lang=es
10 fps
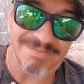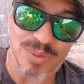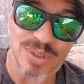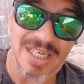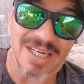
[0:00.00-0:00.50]

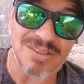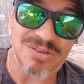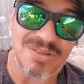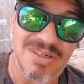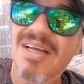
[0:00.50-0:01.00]
por si
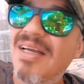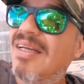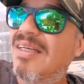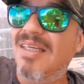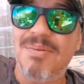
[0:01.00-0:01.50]
acaso
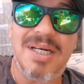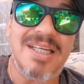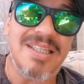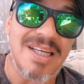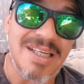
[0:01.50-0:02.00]
y para
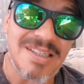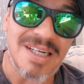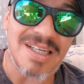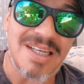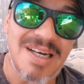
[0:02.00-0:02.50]
que te quedes
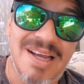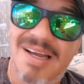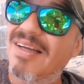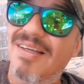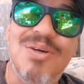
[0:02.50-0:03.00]
tranquila,
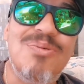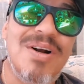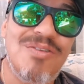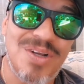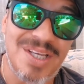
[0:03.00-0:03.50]

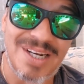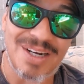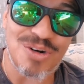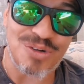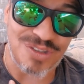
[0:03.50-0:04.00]
igual voy a ir en
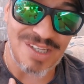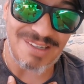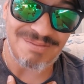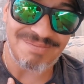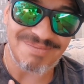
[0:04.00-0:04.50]
contra.
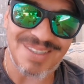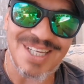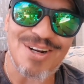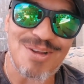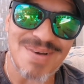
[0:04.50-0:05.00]
Y no hay